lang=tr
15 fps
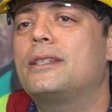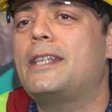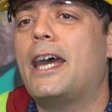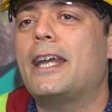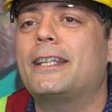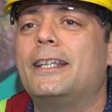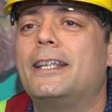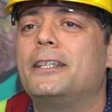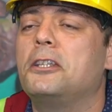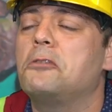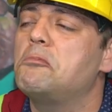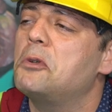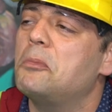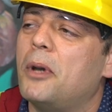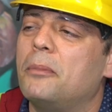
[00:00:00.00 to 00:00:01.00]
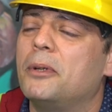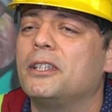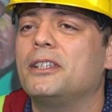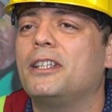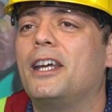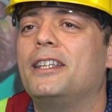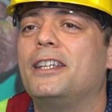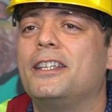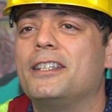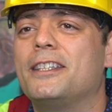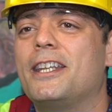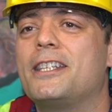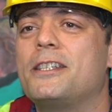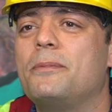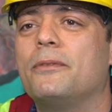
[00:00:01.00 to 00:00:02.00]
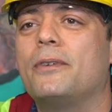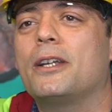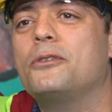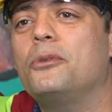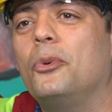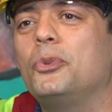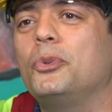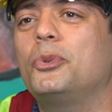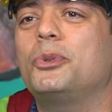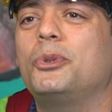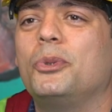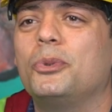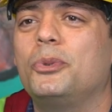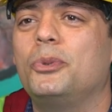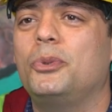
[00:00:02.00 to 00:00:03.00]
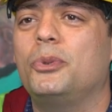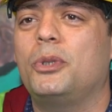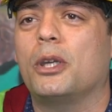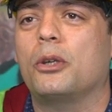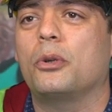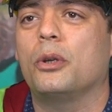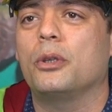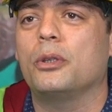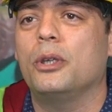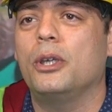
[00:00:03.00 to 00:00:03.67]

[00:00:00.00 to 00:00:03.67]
sergilediğim bir babanın annenin resmi varsa onun üstüne o düdüğü de koy.